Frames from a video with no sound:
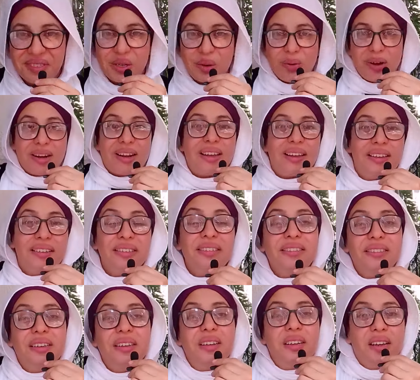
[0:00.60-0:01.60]
صباح الخير
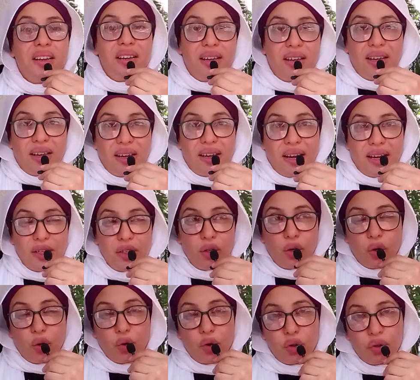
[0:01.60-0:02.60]
عايزه
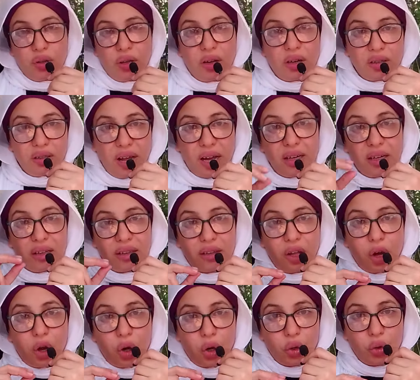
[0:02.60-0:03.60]
اقول لكم النهارده عن
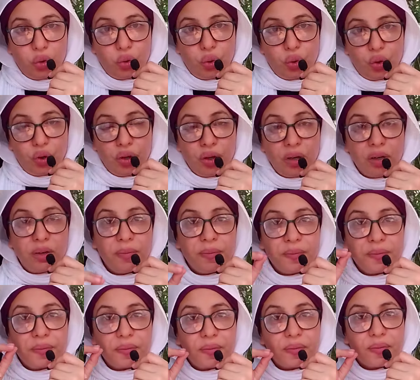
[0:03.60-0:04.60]
التخاطر
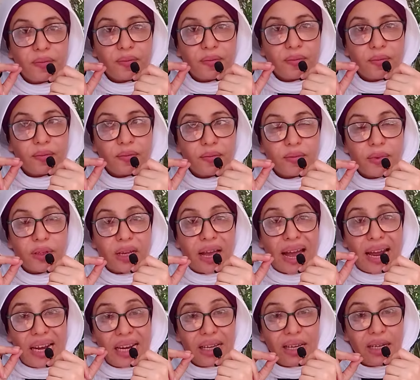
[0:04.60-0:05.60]

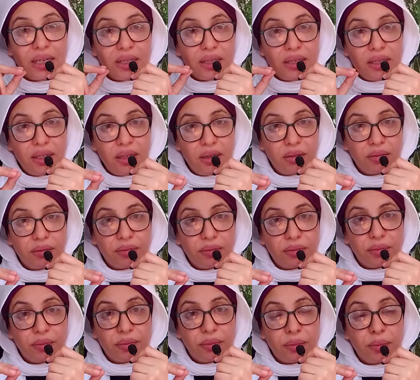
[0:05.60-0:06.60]
الجنسي
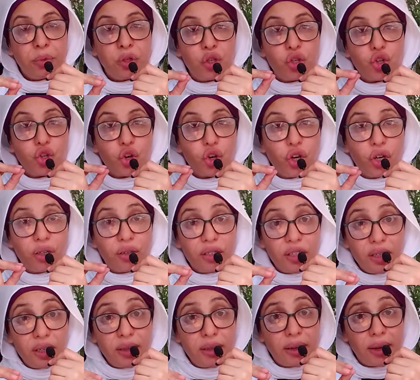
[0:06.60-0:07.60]
من
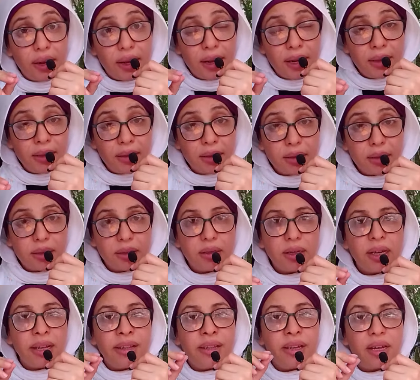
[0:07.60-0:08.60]
شياطين الانس
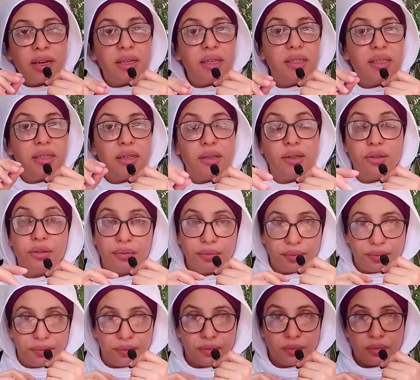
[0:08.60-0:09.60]
النرجسيين
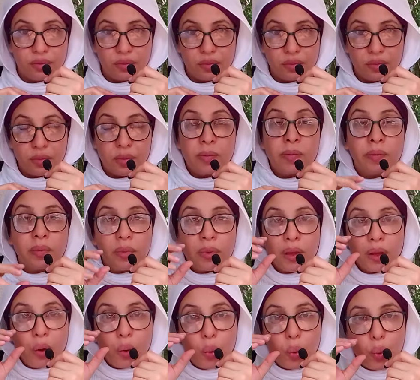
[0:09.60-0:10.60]

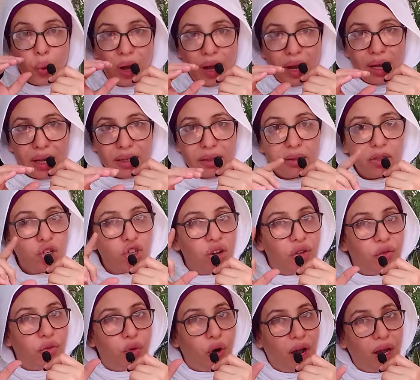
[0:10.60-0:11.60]
واحد
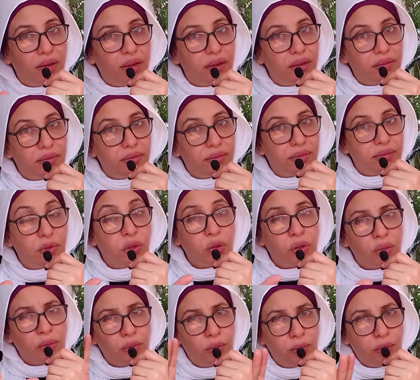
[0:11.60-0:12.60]
شاف واحده
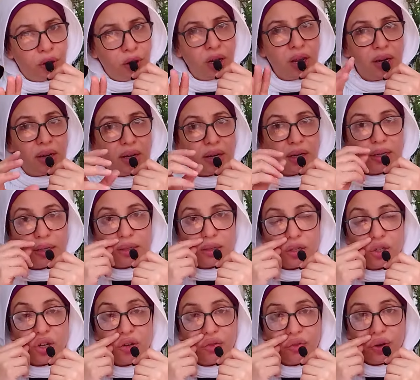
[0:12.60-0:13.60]
راجل
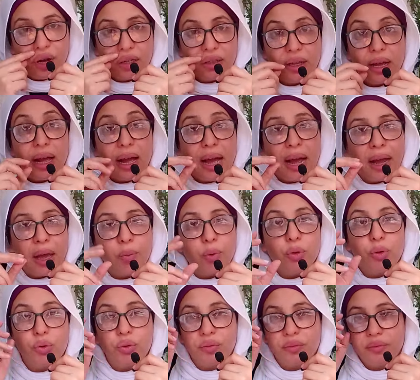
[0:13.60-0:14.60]
نرجسي شاف واحده
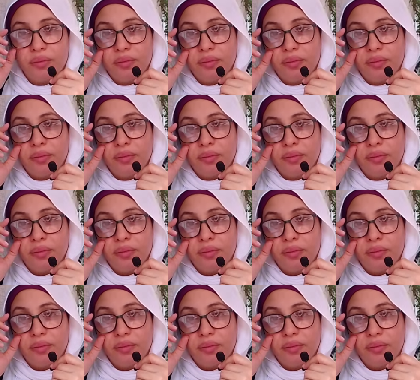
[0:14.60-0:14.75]
عجبته